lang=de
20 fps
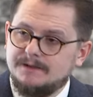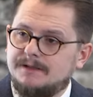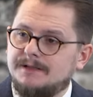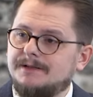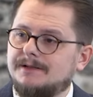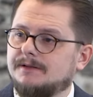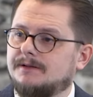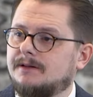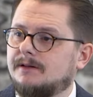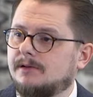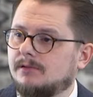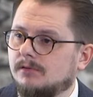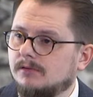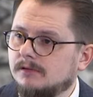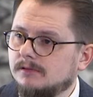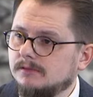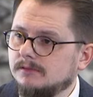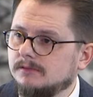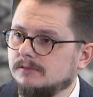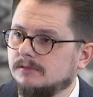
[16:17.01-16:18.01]
Diese
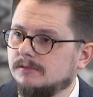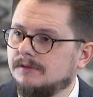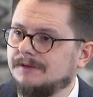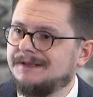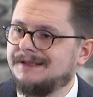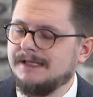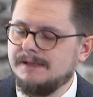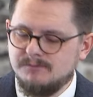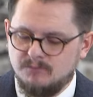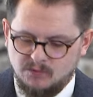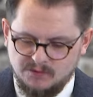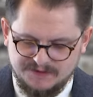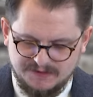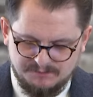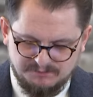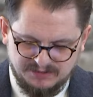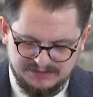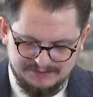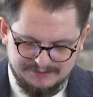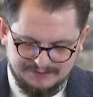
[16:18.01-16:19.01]
Zungen, sie
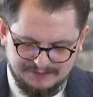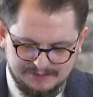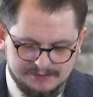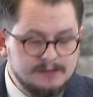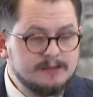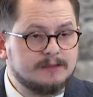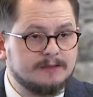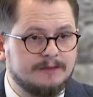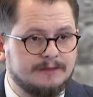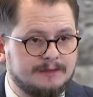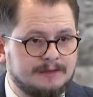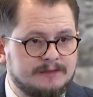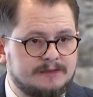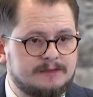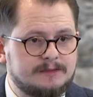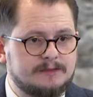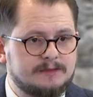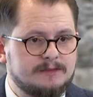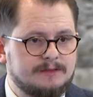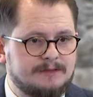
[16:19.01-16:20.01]
multiplizieren
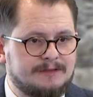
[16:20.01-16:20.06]
sich,